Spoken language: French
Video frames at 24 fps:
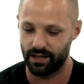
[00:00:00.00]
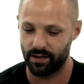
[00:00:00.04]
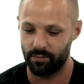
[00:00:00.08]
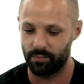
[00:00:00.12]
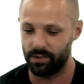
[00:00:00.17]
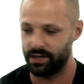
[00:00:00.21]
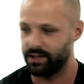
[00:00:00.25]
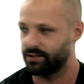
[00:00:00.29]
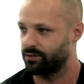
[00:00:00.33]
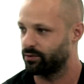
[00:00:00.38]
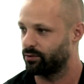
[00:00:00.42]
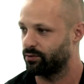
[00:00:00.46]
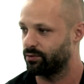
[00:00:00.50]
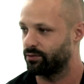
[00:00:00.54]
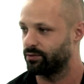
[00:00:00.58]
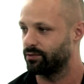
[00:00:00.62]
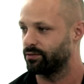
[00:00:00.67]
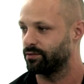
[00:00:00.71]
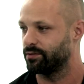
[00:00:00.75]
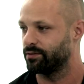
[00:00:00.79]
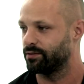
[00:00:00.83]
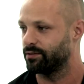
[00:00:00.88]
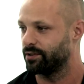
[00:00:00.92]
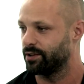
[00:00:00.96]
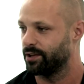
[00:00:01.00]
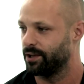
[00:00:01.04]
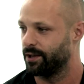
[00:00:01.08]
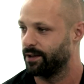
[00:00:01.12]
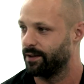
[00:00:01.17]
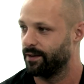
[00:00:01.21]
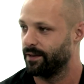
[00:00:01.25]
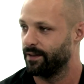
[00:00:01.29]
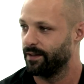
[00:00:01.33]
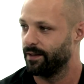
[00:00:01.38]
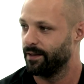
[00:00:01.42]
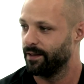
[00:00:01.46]
à, à plein temps. Euh,
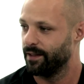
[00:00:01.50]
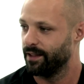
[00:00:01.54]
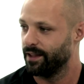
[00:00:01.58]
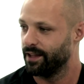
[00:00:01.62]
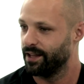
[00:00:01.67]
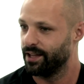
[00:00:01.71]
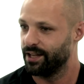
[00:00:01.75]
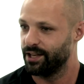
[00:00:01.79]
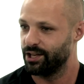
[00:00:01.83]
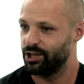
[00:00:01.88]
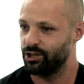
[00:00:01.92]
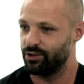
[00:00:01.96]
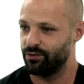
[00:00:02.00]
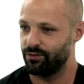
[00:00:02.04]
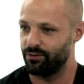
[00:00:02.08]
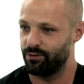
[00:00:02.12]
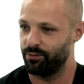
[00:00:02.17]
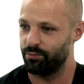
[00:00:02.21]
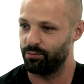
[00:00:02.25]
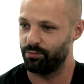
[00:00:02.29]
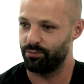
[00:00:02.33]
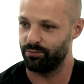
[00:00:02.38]
hmm. Je veux